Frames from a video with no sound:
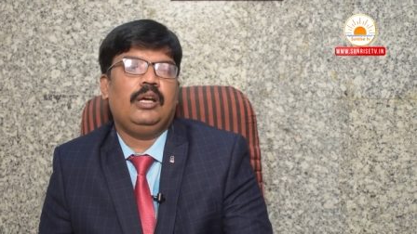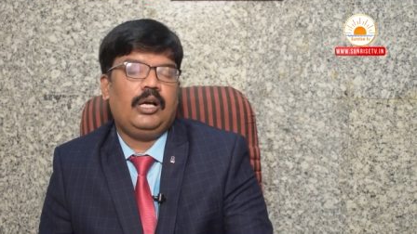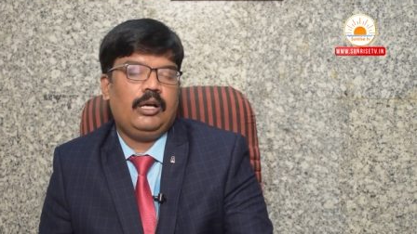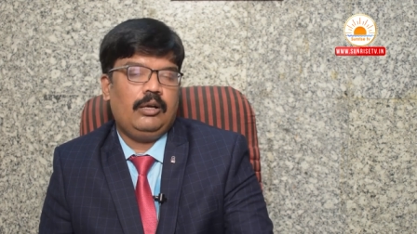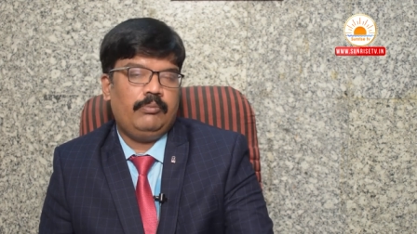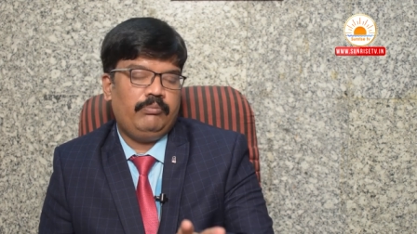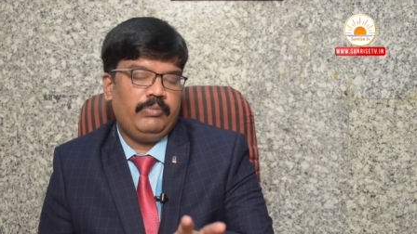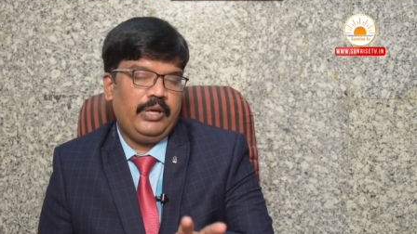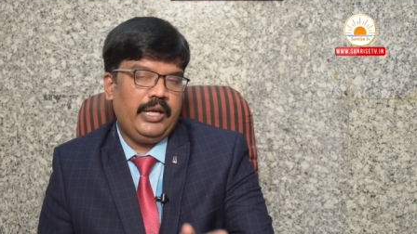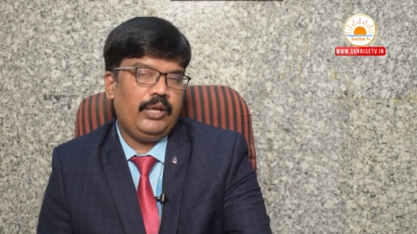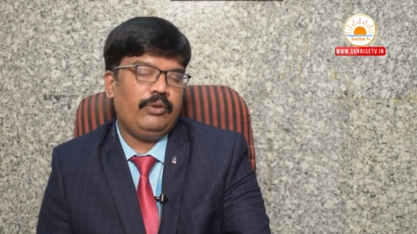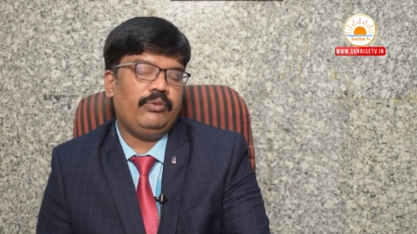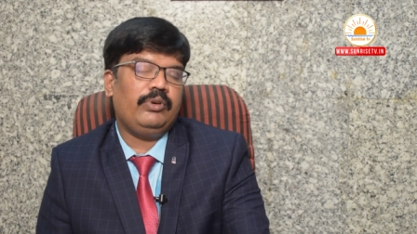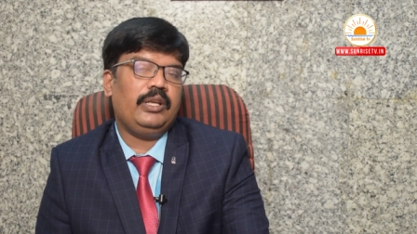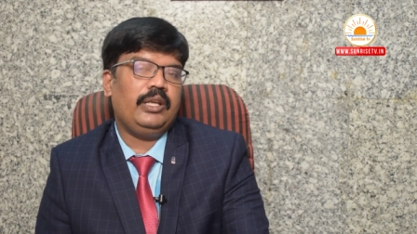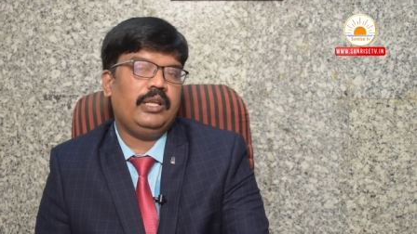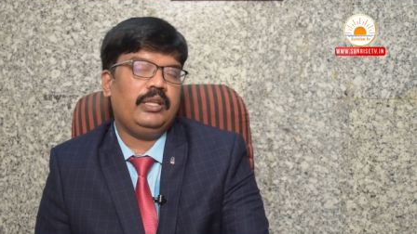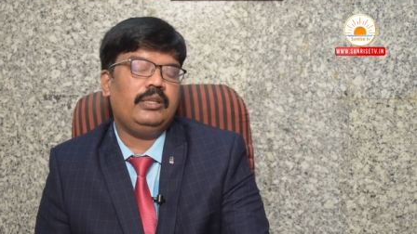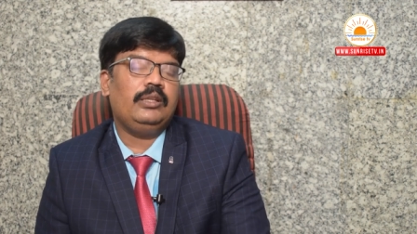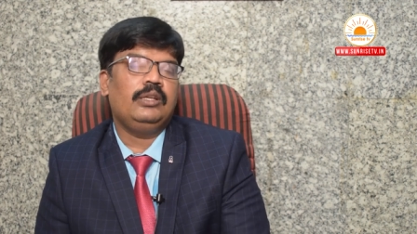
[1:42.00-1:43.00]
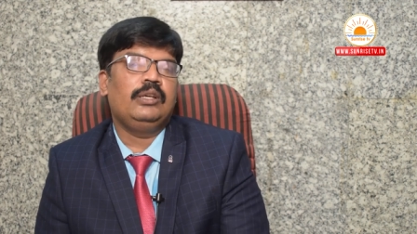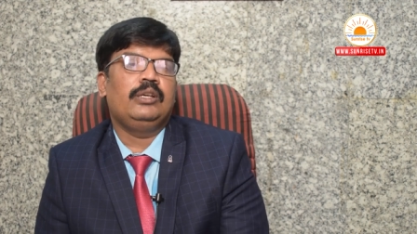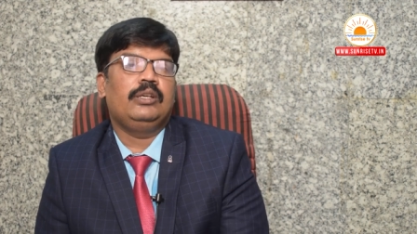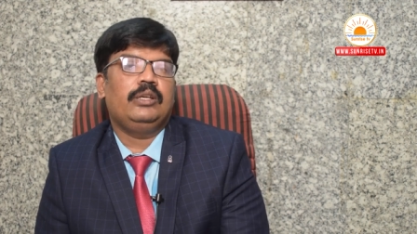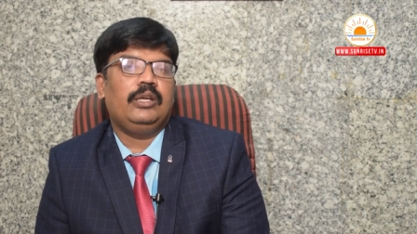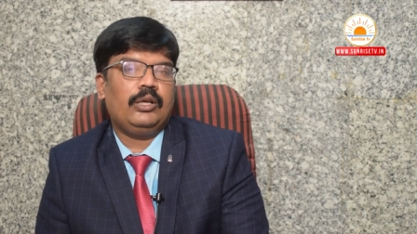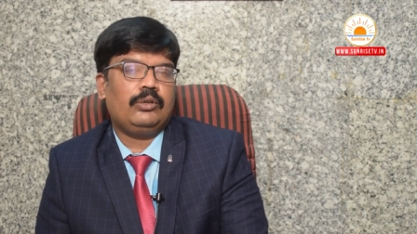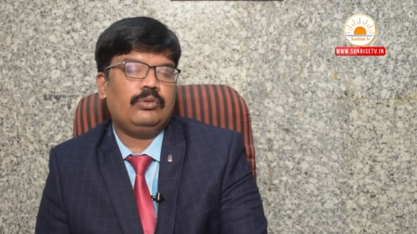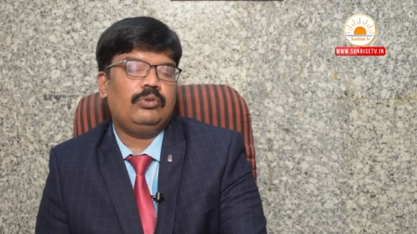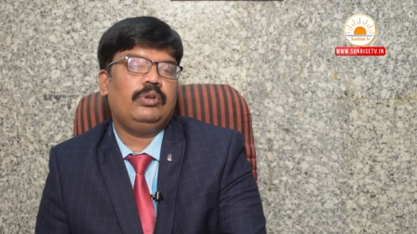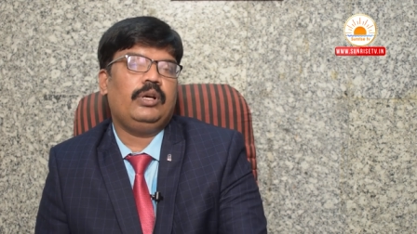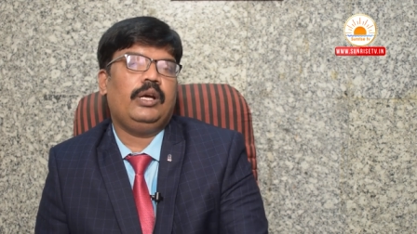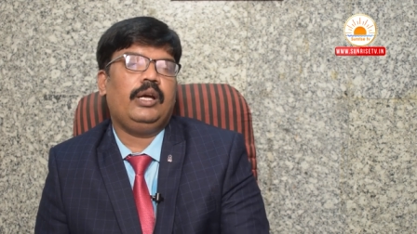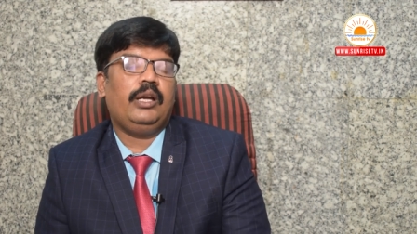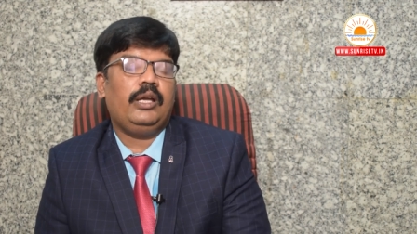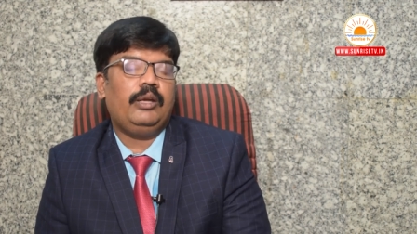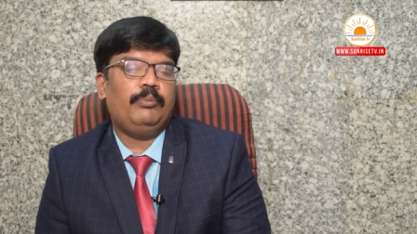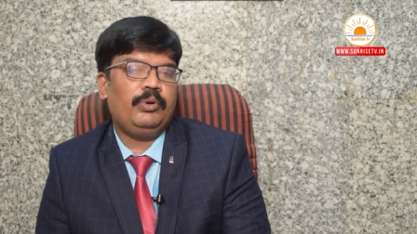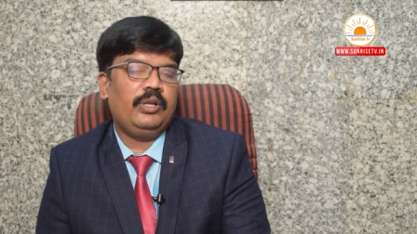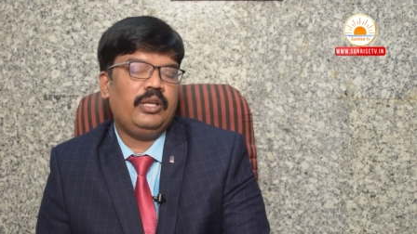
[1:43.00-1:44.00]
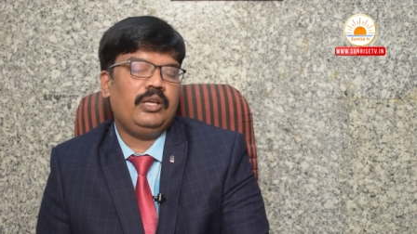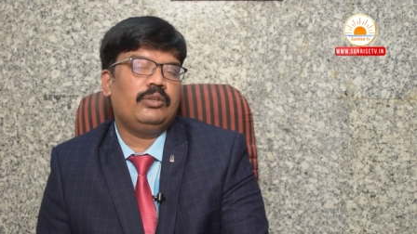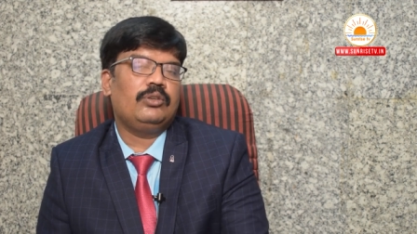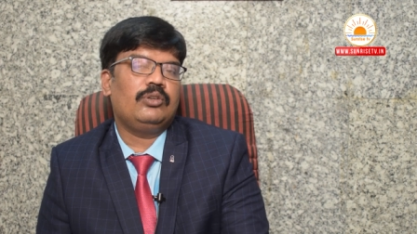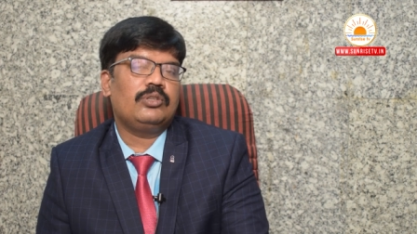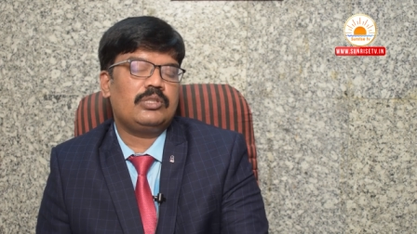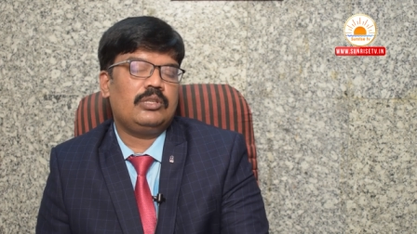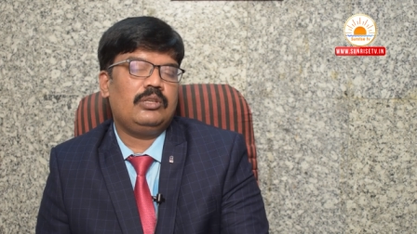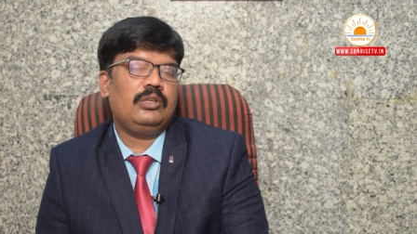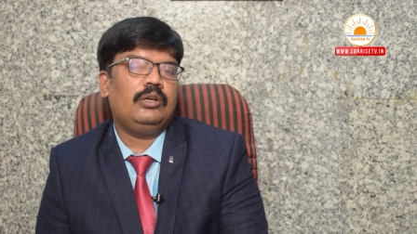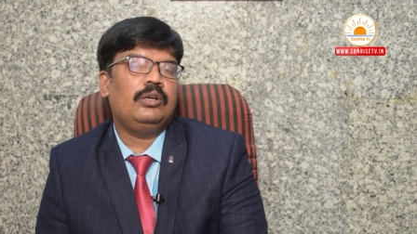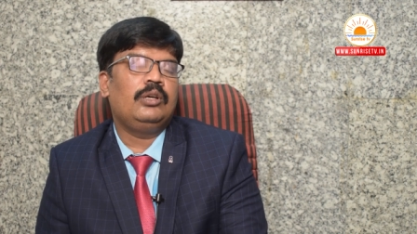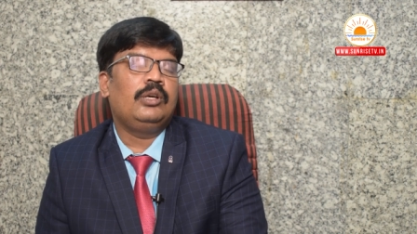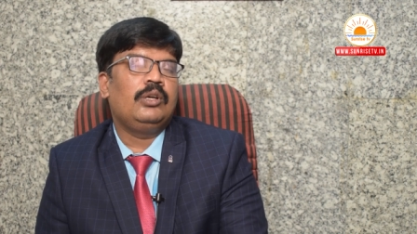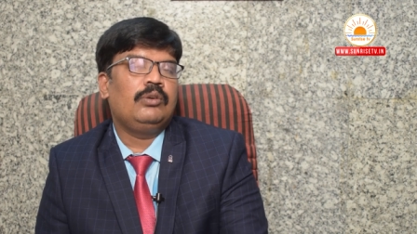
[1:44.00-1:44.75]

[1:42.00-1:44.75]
ఆ భయం అనేది ఎక్కువగా ఇప్పుడు ఈ రోజుల్లో